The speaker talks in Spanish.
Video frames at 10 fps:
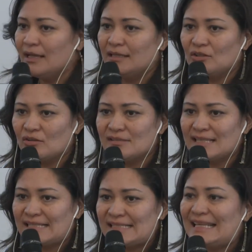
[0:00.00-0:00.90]

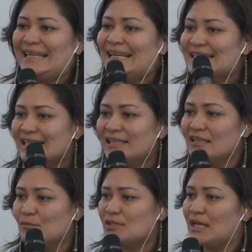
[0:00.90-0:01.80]
Entonces, ¿qué sí
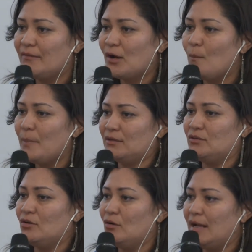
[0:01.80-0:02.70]
tenemos que llevar a un
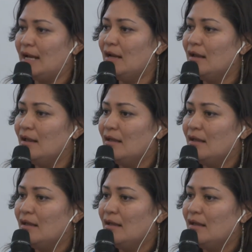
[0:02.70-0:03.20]
pacto global